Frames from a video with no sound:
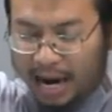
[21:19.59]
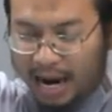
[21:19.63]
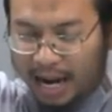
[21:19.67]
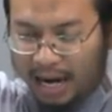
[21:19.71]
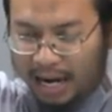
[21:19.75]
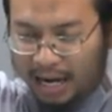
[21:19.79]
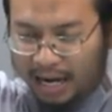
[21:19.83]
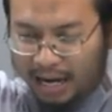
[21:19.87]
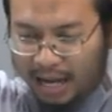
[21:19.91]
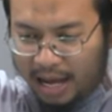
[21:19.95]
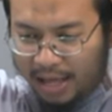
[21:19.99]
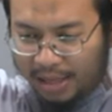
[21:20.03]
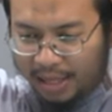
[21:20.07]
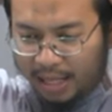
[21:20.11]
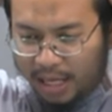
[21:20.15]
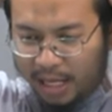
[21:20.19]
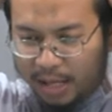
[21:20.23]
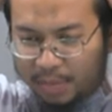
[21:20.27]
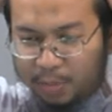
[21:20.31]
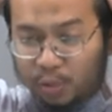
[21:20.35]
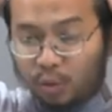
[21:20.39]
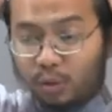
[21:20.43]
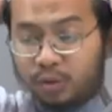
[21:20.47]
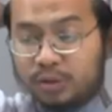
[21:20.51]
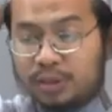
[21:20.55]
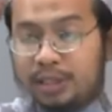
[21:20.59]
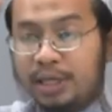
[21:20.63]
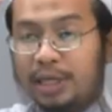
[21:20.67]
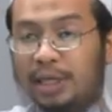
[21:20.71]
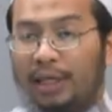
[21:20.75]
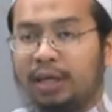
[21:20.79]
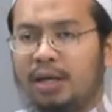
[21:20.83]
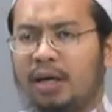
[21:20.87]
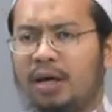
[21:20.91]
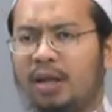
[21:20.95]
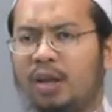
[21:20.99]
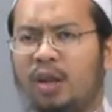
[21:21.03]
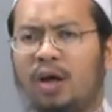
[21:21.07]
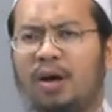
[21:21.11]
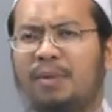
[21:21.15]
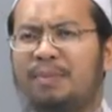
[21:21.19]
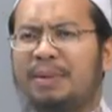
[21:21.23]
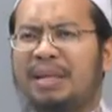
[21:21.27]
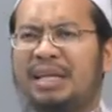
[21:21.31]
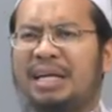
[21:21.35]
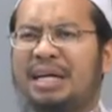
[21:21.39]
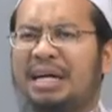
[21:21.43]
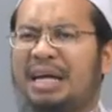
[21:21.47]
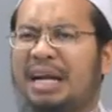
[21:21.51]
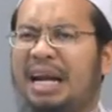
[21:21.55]
อัลลอฮีผู้ที่อัลลอฮ์
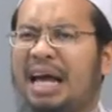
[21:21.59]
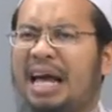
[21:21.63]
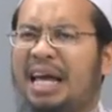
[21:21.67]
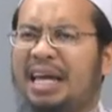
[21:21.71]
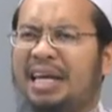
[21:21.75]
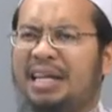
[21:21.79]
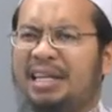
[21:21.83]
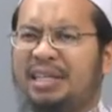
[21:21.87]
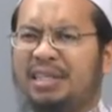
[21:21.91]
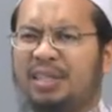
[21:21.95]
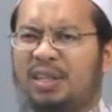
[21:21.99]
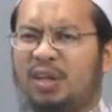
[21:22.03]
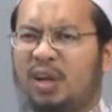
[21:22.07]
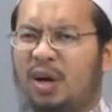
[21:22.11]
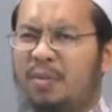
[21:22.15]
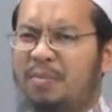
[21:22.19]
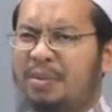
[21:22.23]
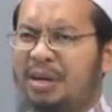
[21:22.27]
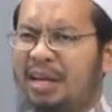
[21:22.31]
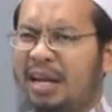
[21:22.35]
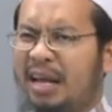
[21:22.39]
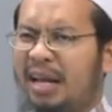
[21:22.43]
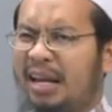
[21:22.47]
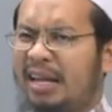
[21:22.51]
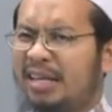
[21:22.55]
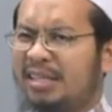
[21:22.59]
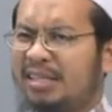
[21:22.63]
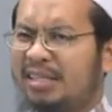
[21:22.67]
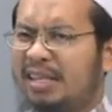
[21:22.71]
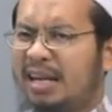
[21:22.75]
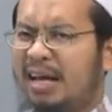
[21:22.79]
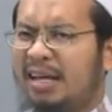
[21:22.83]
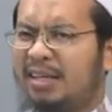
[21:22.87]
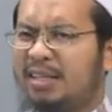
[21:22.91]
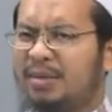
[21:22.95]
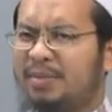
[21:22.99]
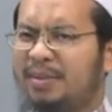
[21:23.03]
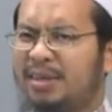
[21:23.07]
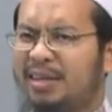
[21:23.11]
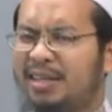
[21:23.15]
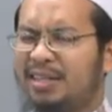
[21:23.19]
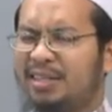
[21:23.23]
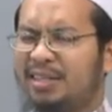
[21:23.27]
เป็นใครอัลลอฮ์มีหลายลักษณะใช่ไหม